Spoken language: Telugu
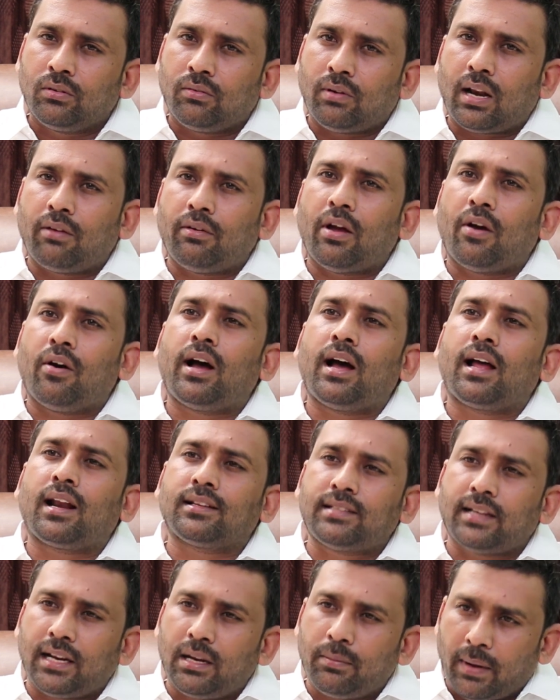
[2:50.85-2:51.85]
వాళ్ళ వ్యవహార
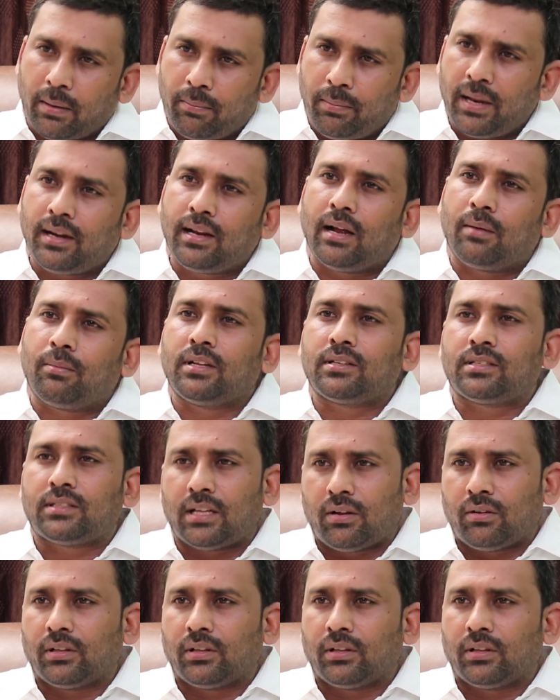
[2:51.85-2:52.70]
శైలి పబ్లిక్ గమనిస్తా